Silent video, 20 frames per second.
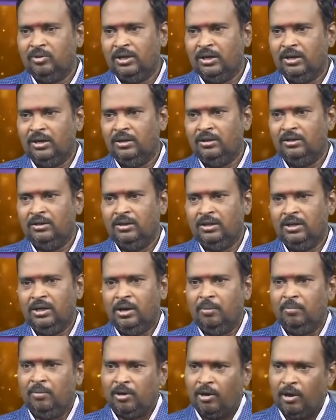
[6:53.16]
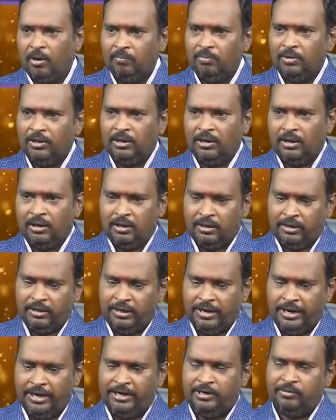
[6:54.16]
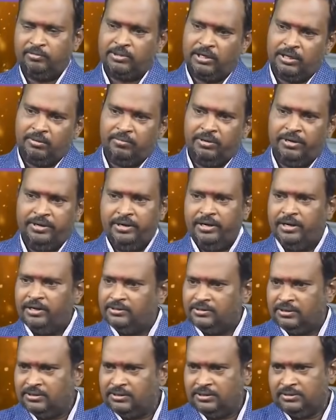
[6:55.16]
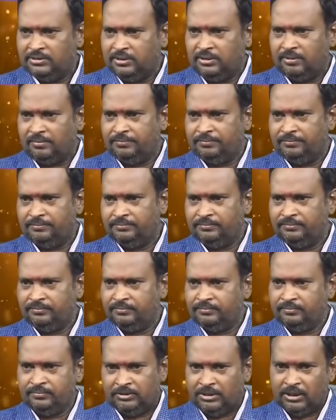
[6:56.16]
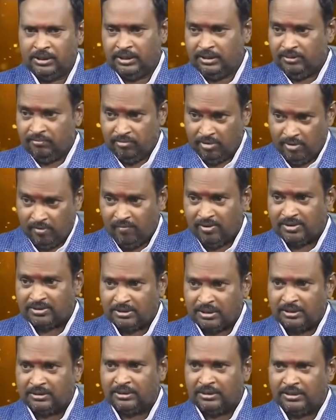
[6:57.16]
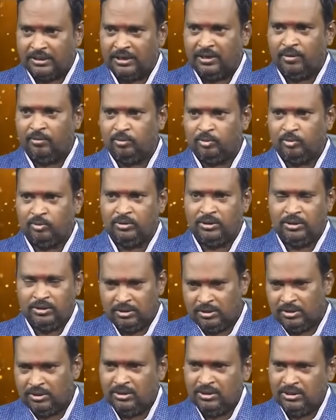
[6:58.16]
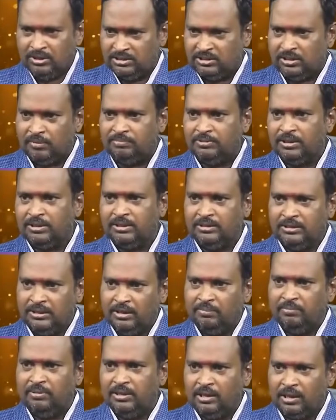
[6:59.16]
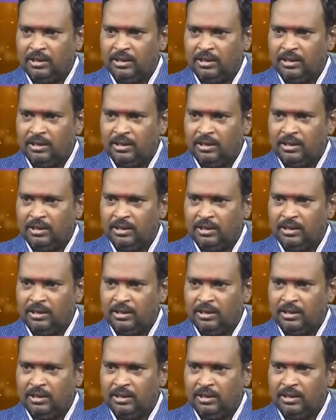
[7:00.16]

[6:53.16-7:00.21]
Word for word: ఓకేనా ఇప్పుడు కంప్లీట్గా నెగిటివ్స్ అన్నీ మీరు డిలీట్ చేసేసారు అంటే ఈ వ్యవస్థ అంతా ఎలా ఉంటుంది ఈ సబ్జెక్ట్ దేని